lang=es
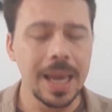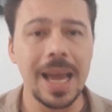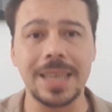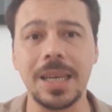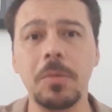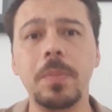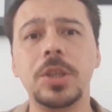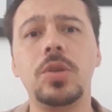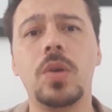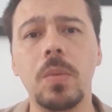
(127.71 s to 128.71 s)
Así hemos
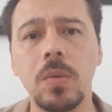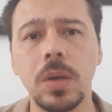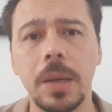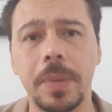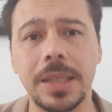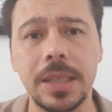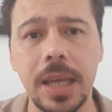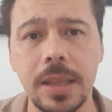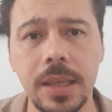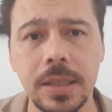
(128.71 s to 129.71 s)
visto cómo el
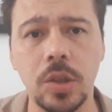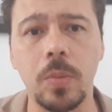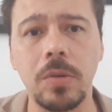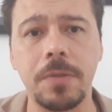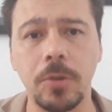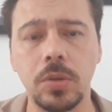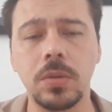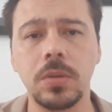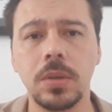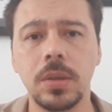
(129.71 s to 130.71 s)
presidente se toma una
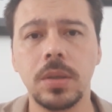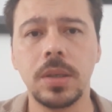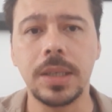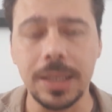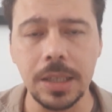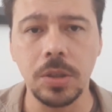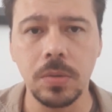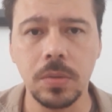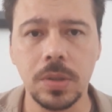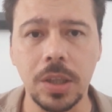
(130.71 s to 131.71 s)
foto, y es
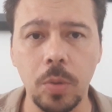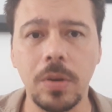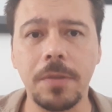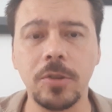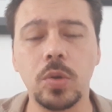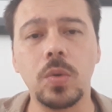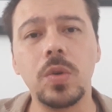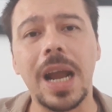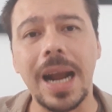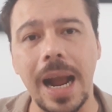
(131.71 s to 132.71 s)
eso, se toma una foto con
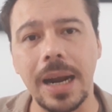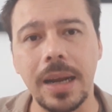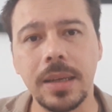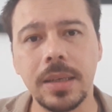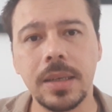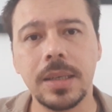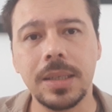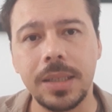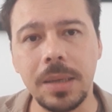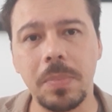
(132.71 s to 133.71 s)
una caja,
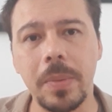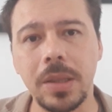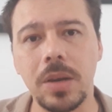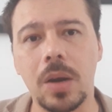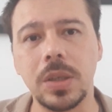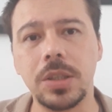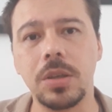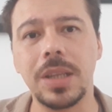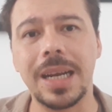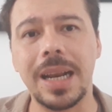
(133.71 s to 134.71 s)
simplemente una
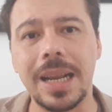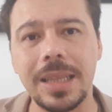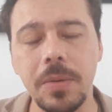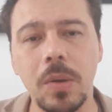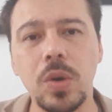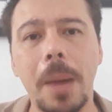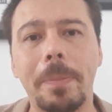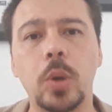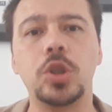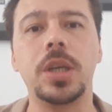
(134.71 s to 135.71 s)
cuestión declarativa, una
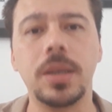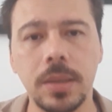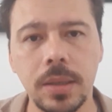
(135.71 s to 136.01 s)
pose.